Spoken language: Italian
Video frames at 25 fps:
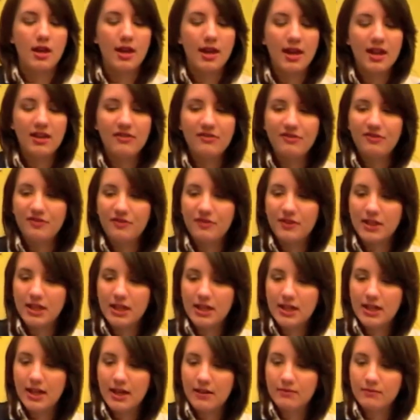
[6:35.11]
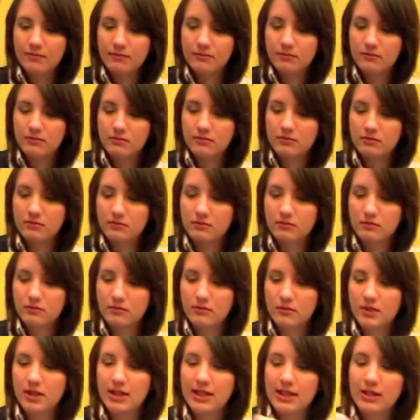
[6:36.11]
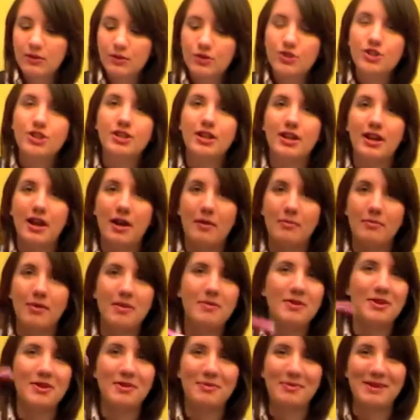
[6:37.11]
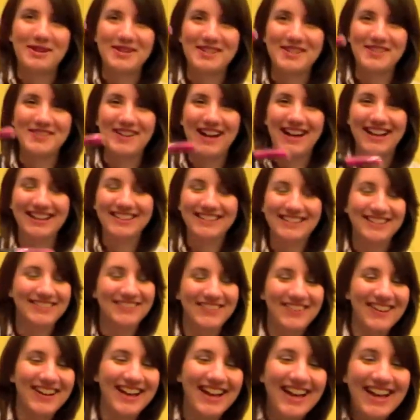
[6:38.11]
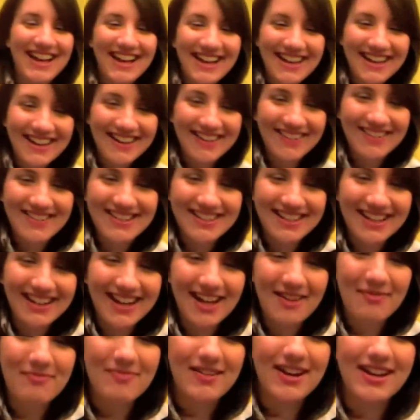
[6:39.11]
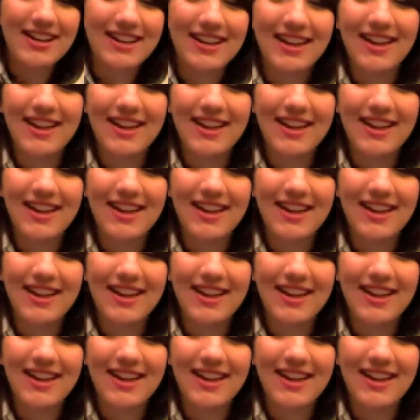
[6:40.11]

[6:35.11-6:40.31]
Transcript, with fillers: E infine il lucida labbra, mi ero perso un attimo, il lucida labbra